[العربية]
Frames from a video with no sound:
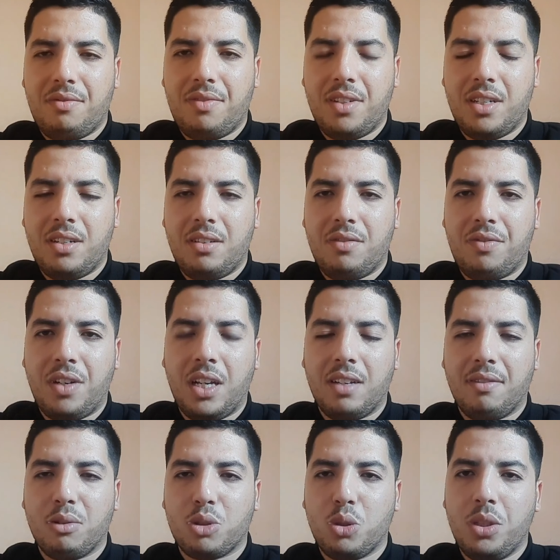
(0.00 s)
في
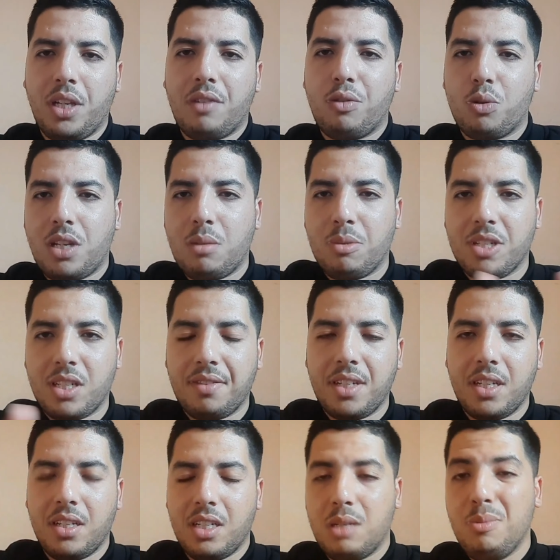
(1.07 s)
هذا الرجوع ديال فوز
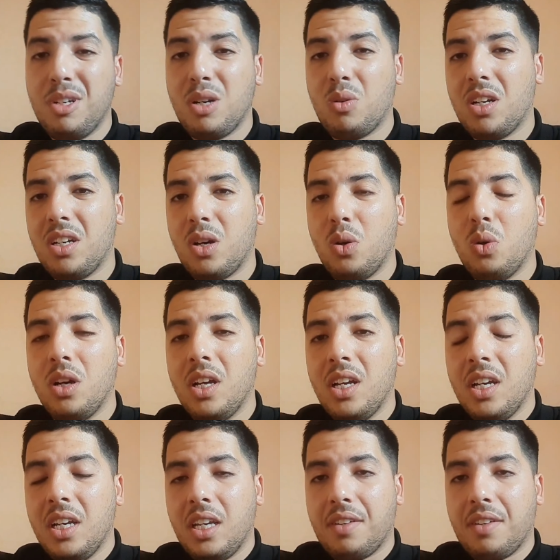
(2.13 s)
البنزرتي نتمنوا انه